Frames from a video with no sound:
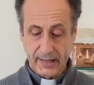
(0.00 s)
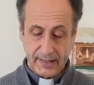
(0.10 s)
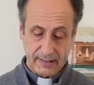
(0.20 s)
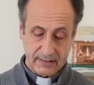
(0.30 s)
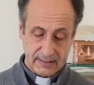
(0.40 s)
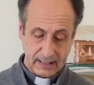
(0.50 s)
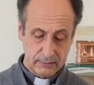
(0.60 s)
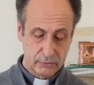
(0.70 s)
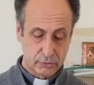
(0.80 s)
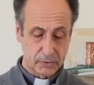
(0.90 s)
è
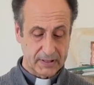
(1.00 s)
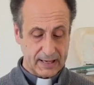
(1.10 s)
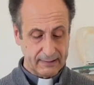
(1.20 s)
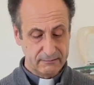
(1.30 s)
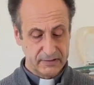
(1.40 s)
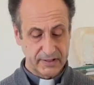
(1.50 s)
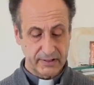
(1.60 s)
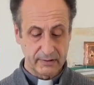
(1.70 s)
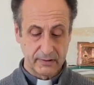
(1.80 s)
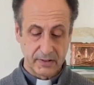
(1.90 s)
tanto
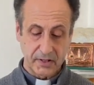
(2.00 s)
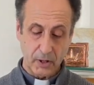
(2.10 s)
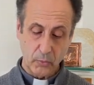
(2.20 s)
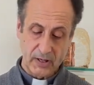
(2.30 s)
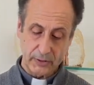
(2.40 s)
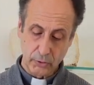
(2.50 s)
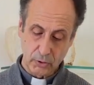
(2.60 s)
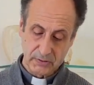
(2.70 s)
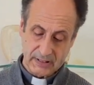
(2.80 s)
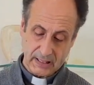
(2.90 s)
grande che quella
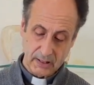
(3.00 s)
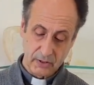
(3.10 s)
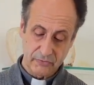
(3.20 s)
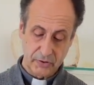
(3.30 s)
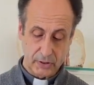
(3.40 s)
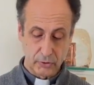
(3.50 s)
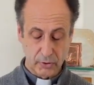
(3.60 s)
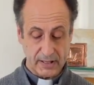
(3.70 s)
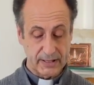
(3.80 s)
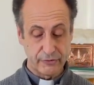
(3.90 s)
donna, fino
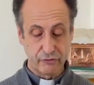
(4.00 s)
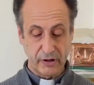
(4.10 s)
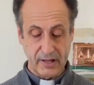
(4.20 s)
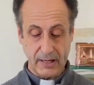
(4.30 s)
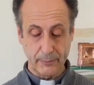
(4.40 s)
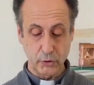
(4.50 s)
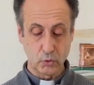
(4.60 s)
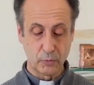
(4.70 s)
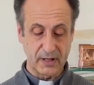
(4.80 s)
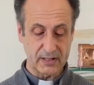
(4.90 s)
allora leggera,
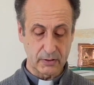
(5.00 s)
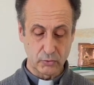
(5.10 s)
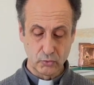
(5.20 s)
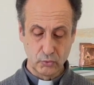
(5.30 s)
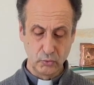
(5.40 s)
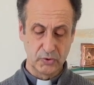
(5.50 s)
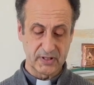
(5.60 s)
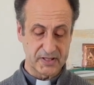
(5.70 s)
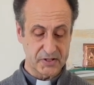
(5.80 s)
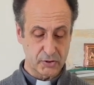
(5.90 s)
preoccupata
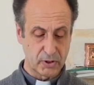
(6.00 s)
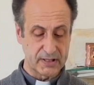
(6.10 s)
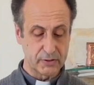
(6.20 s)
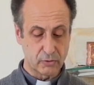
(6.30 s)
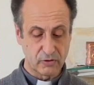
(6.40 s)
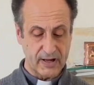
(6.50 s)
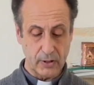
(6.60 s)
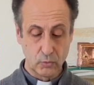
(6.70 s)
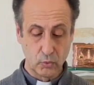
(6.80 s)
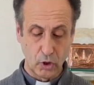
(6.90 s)
tutta e sola di trovare
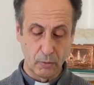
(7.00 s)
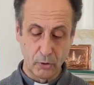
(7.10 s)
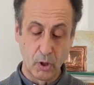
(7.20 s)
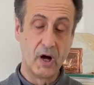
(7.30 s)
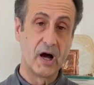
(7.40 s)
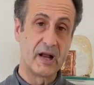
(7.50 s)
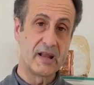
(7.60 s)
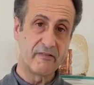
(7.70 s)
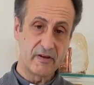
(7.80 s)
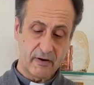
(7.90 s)
un uomo,
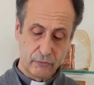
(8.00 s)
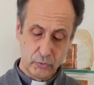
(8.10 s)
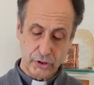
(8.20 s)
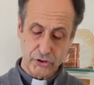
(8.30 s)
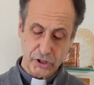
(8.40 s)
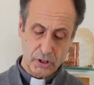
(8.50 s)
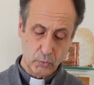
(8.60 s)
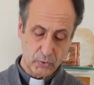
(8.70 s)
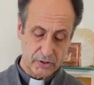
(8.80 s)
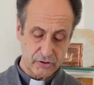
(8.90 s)
ne aveva avuti
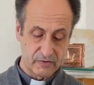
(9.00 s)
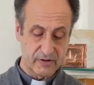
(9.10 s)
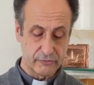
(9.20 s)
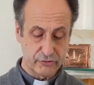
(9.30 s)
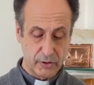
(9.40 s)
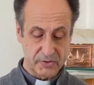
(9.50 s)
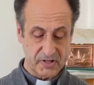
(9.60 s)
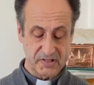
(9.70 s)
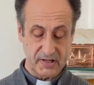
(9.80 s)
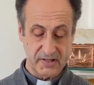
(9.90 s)
cinque, dice il Vangelo,
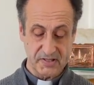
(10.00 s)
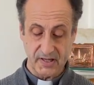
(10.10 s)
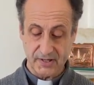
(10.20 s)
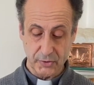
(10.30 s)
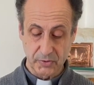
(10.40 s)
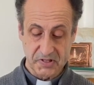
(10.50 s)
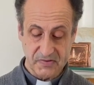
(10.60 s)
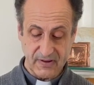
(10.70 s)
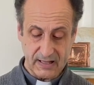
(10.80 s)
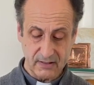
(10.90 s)
senza essere
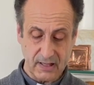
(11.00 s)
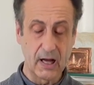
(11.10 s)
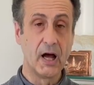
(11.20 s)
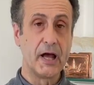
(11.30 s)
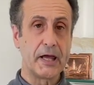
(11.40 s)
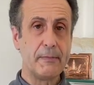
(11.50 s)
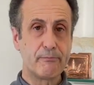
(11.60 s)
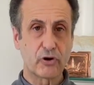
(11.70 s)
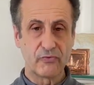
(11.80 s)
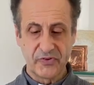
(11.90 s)
soddisfatta,
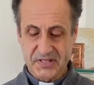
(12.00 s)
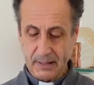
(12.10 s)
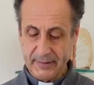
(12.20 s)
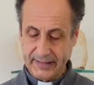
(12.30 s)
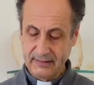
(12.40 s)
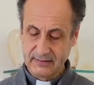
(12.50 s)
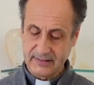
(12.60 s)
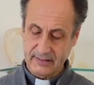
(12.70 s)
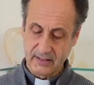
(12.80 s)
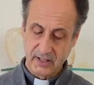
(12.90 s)

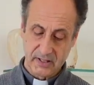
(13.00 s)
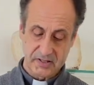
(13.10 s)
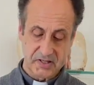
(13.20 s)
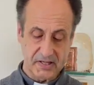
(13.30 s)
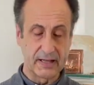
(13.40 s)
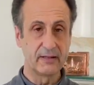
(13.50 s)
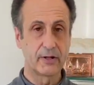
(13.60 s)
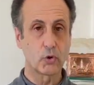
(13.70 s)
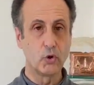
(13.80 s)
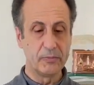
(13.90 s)
improvvisamente si
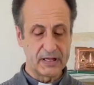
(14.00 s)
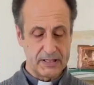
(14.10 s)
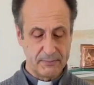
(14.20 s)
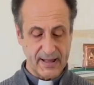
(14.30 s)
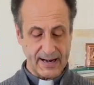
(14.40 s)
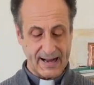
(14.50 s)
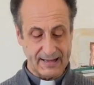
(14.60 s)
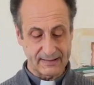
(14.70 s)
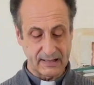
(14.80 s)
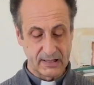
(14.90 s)
sente come
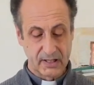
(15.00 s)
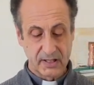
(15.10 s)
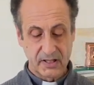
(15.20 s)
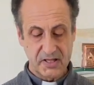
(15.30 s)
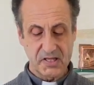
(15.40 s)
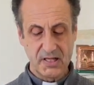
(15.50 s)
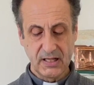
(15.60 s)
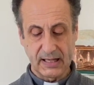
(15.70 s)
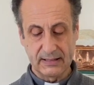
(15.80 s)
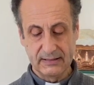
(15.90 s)
liberata
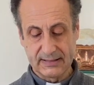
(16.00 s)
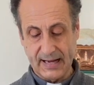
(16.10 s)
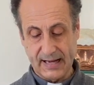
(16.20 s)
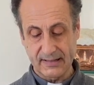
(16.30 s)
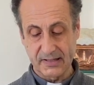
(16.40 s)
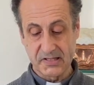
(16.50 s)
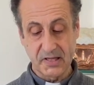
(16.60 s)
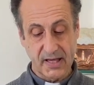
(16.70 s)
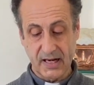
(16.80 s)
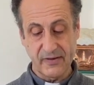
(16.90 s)
disincantata,
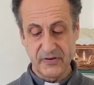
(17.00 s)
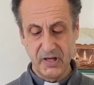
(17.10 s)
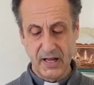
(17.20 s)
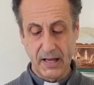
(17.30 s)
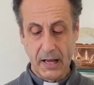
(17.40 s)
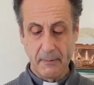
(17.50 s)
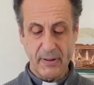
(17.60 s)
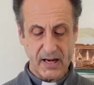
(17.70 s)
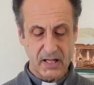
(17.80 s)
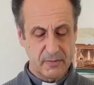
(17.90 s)
sicché alla fine
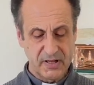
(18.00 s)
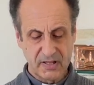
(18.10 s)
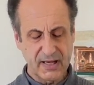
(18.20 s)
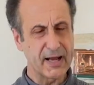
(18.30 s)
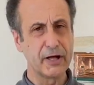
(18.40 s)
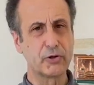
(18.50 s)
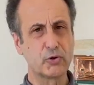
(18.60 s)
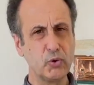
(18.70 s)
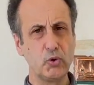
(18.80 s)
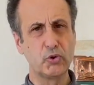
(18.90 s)
pare dimenticare
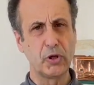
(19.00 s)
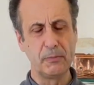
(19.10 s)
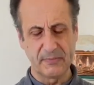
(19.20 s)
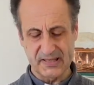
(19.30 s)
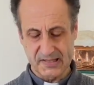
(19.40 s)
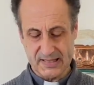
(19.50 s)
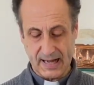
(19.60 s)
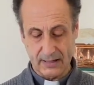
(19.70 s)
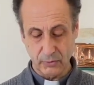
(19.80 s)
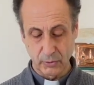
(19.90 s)
tutto il
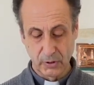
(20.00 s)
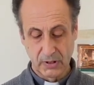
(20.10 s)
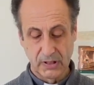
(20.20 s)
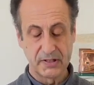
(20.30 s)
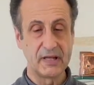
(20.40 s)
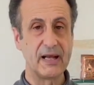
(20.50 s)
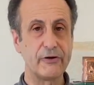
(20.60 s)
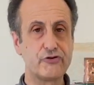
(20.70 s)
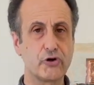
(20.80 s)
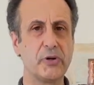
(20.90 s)
passato
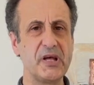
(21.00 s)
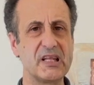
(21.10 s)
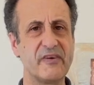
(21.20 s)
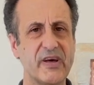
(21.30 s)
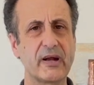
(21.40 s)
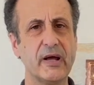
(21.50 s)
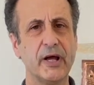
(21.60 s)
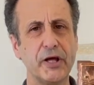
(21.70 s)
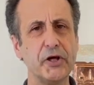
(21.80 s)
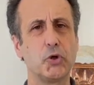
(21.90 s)
nella gioia di
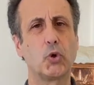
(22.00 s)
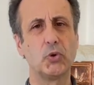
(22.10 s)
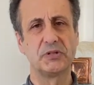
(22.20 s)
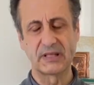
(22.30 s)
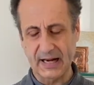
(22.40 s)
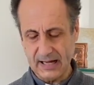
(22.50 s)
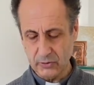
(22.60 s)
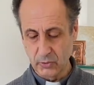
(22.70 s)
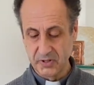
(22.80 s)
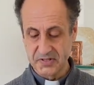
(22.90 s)
aver
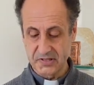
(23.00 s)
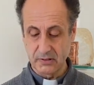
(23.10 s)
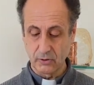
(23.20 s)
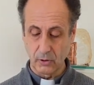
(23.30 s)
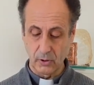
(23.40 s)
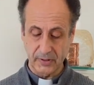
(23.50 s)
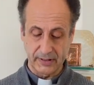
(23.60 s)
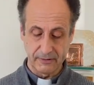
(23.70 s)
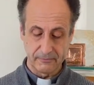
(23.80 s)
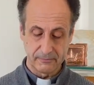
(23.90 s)
incontrato il Signore.